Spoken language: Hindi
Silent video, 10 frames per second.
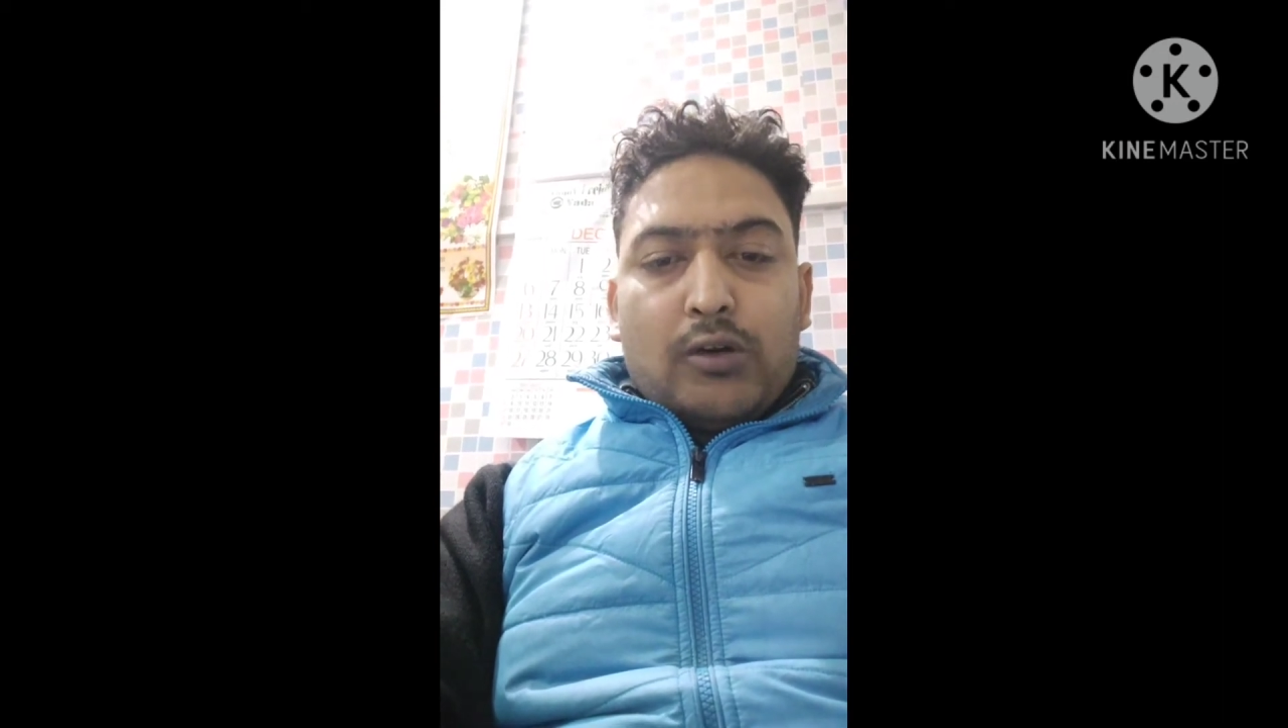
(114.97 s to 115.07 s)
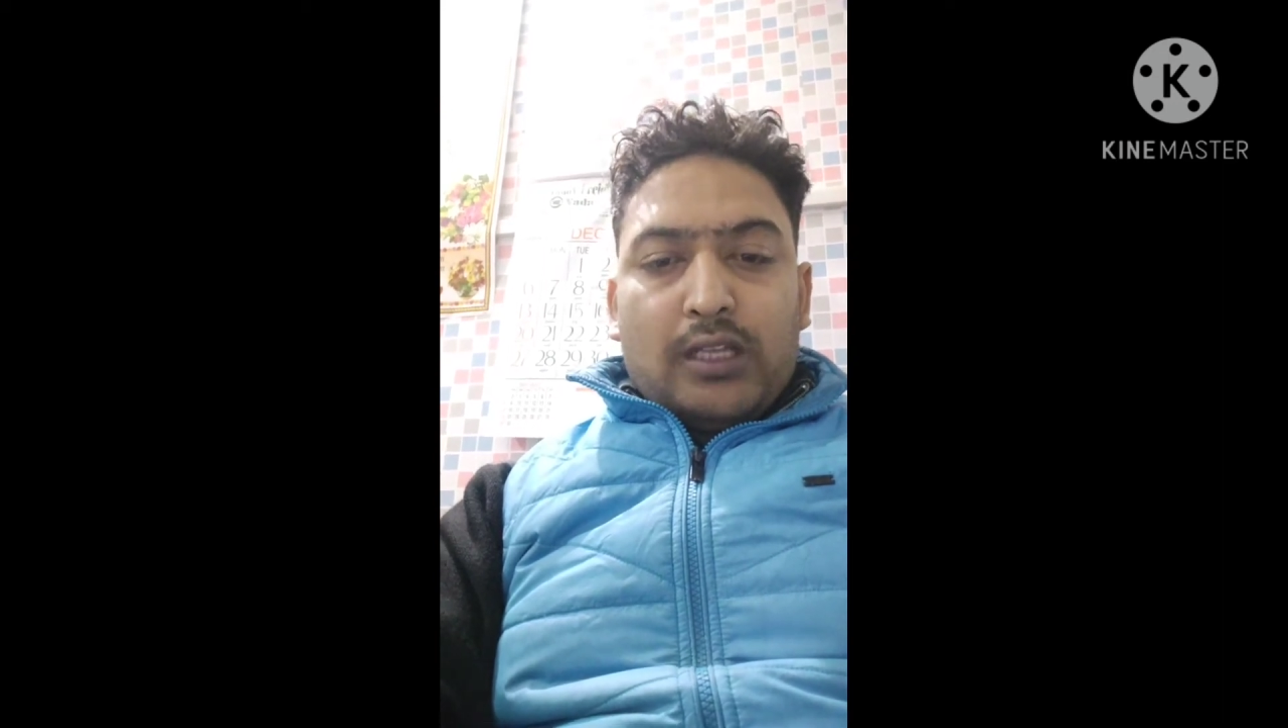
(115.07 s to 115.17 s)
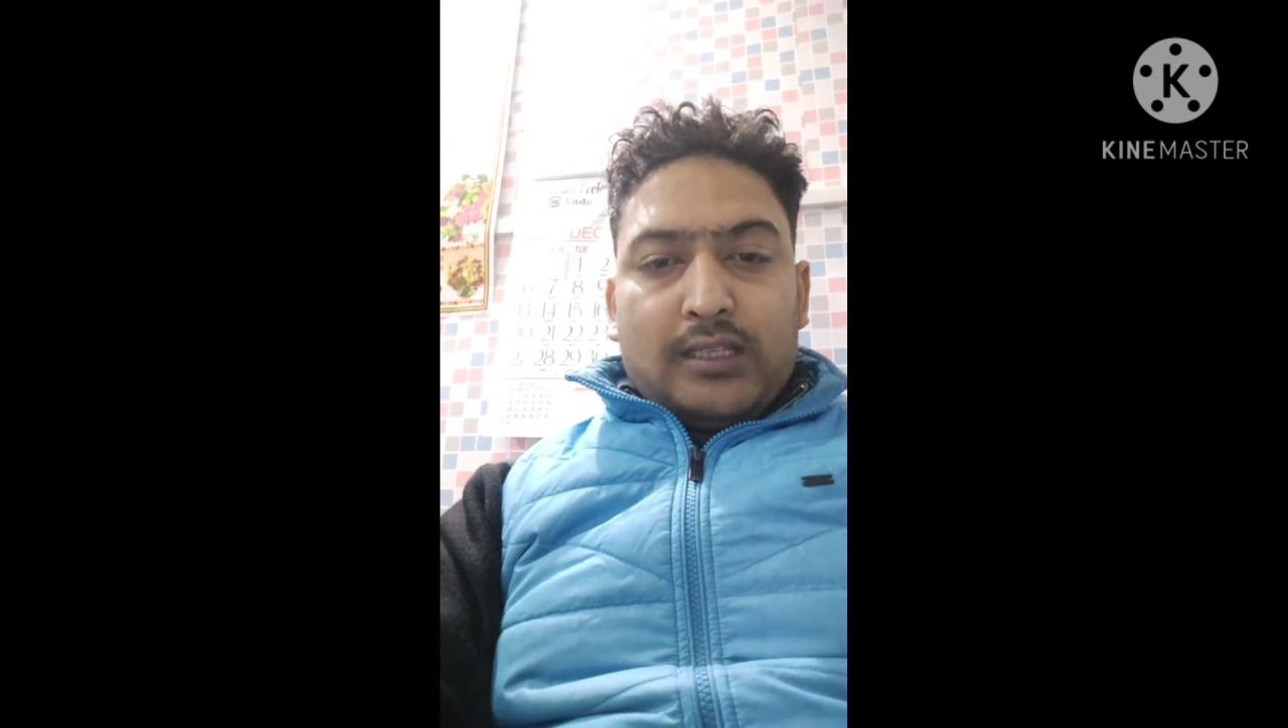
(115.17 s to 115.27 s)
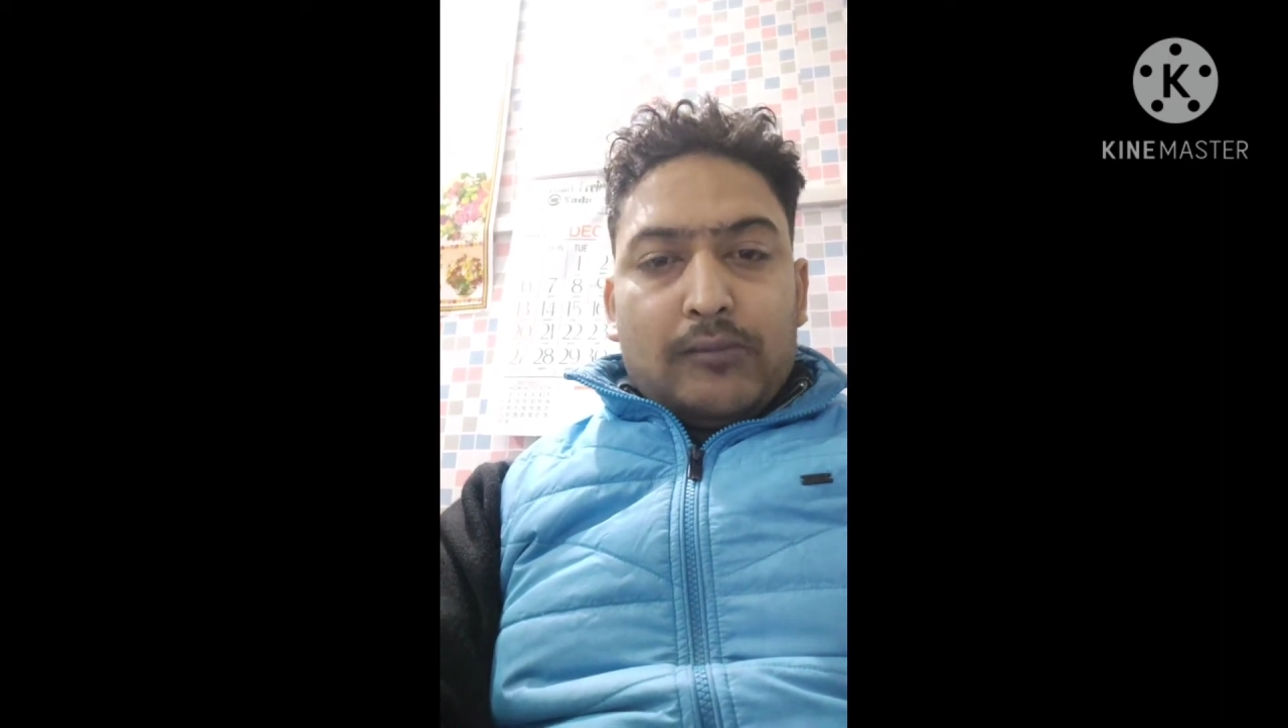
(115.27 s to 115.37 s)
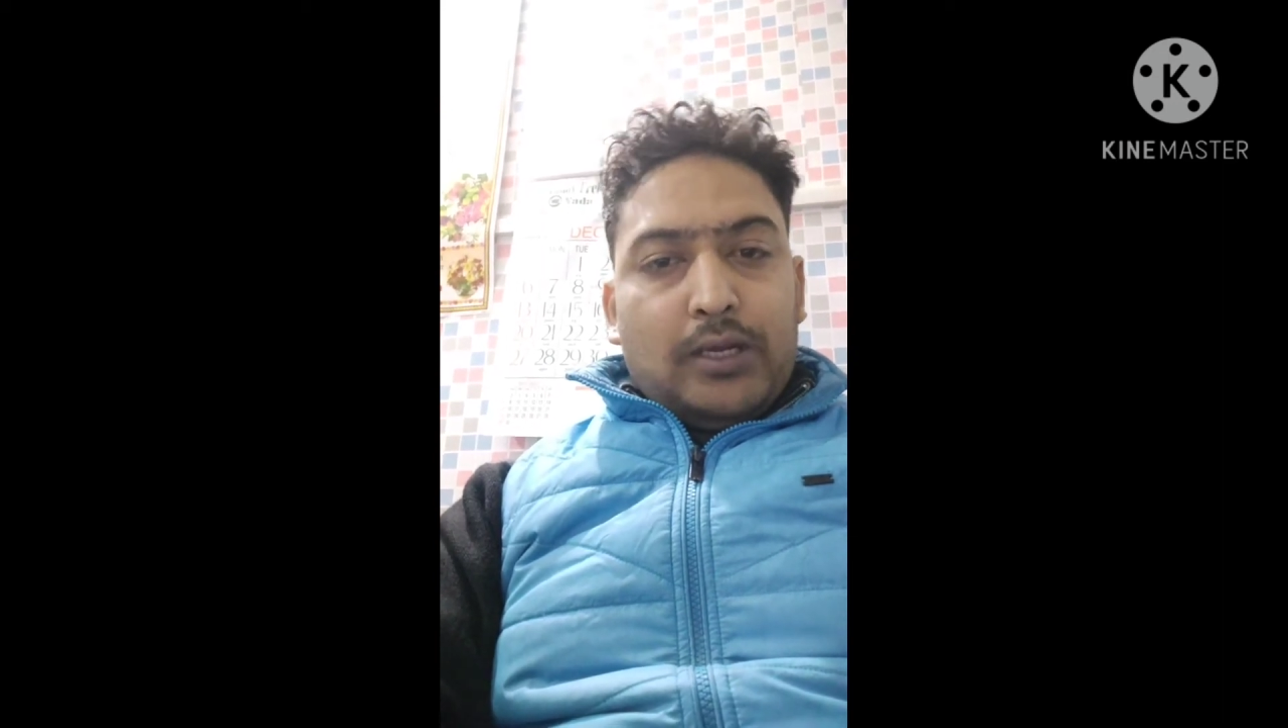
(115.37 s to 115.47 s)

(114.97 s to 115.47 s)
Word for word: को ख़त्म